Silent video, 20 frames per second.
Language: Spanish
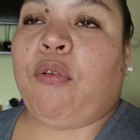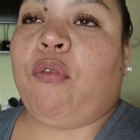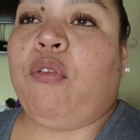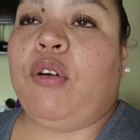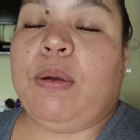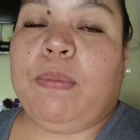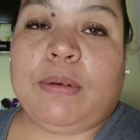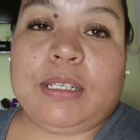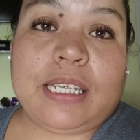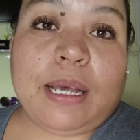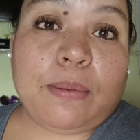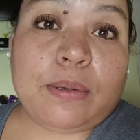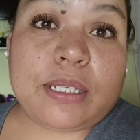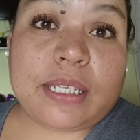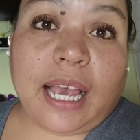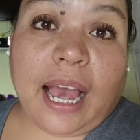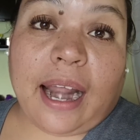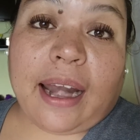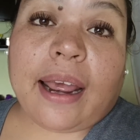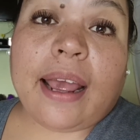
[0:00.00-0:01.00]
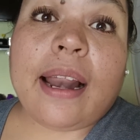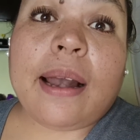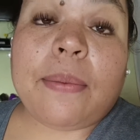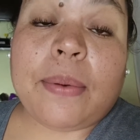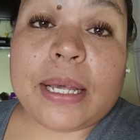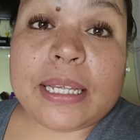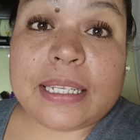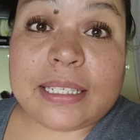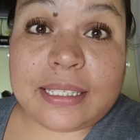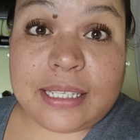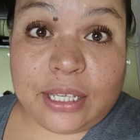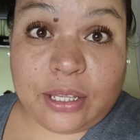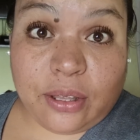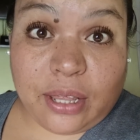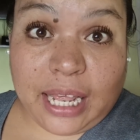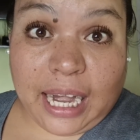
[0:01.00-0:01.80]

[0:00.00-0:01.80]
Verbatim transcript: fuimos a buscar el vestido